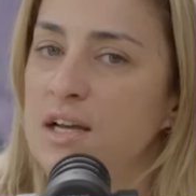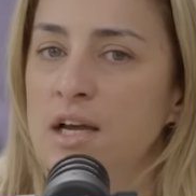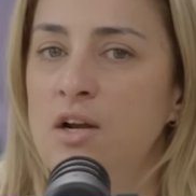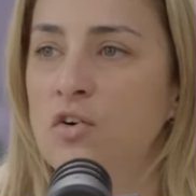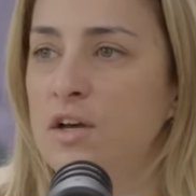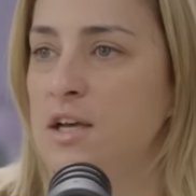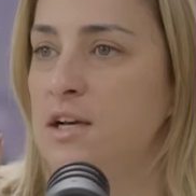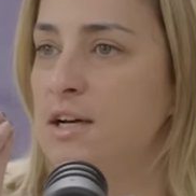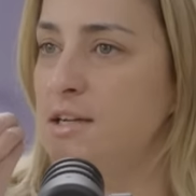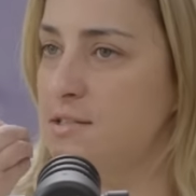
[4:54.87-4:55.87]
qué es lo que
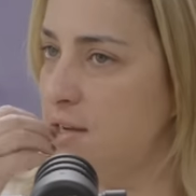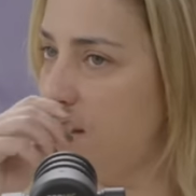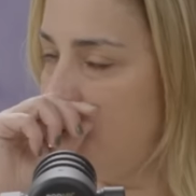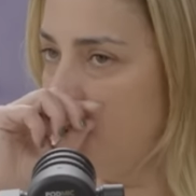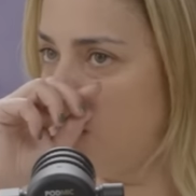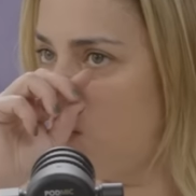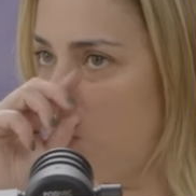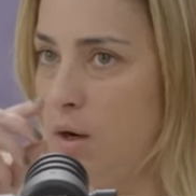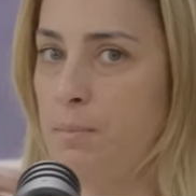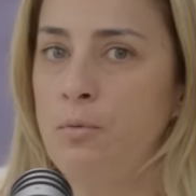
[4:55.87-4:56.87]
ingresa a nuestro
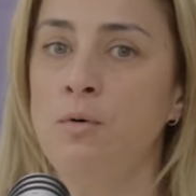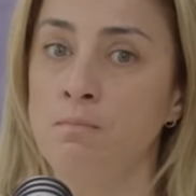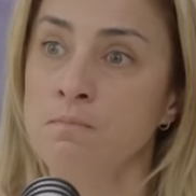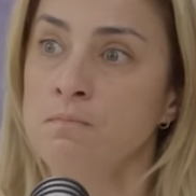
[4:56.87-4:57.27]
cuerpo